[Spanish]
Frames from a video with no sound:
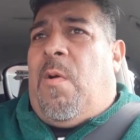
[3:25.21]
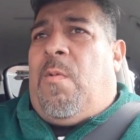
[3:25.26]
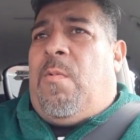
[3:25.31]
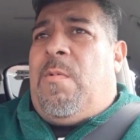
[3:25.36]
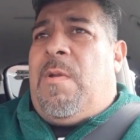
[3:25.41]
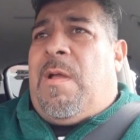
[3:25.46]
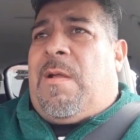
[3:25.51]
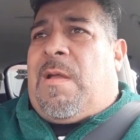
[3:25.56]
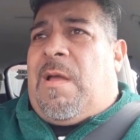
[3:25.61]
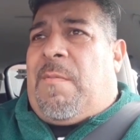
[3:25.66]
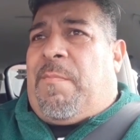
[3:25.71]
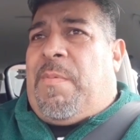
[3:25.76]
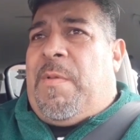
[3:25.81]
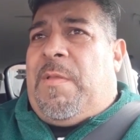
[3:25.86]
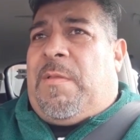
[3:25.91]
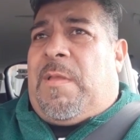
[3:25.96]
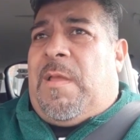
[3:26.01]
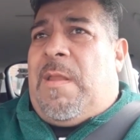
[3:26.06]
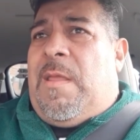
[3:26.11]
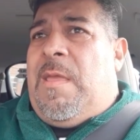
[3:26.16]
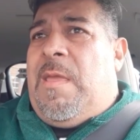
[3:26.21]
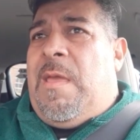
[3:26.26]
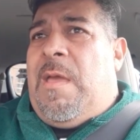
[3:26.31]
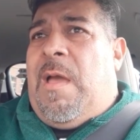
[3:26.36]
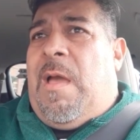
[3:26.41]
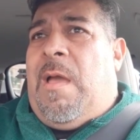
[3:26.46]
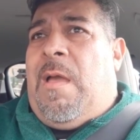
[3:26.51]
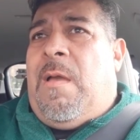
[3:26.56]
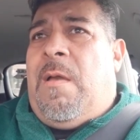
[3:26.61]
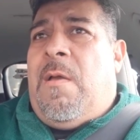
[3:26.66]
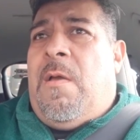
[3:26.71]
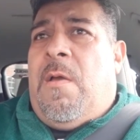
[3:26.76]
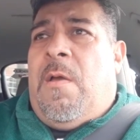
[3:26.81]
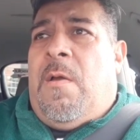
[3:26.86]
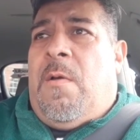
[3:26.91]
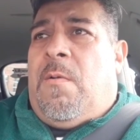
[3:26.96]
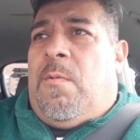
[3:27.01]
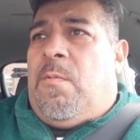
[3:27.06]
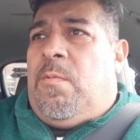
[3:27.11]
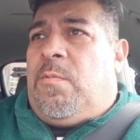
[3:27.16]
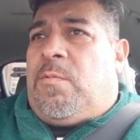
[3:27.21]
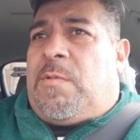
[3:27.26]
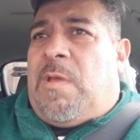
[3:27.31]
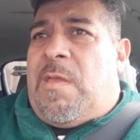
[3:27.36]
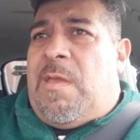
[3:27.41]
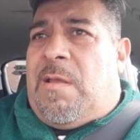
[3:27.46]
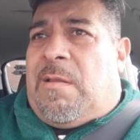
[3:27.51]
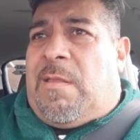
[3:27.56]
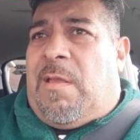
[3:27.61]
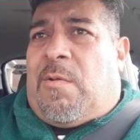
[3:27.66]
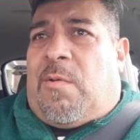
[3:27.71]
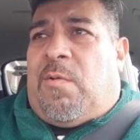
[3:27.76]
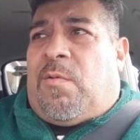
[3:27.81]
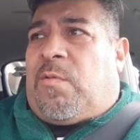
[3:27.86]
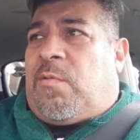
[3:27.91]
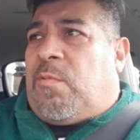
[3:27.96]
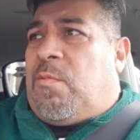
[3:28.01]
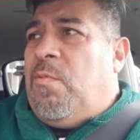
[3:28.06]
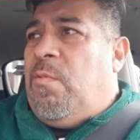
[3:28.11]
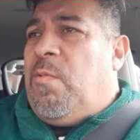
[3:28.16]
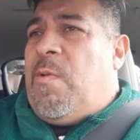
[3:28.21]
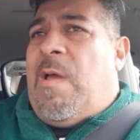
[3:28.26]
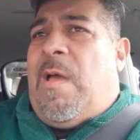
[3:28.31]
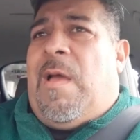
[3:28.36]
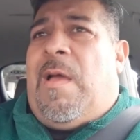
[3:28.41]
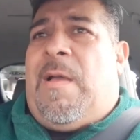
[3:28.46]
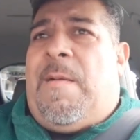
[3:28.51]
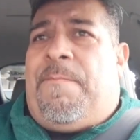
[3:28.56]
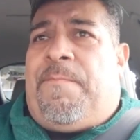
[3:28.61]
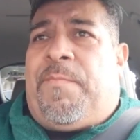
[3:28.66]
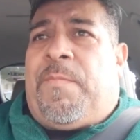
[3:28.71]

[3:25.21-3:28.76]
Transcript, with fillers: una carpintería, un taller de costura,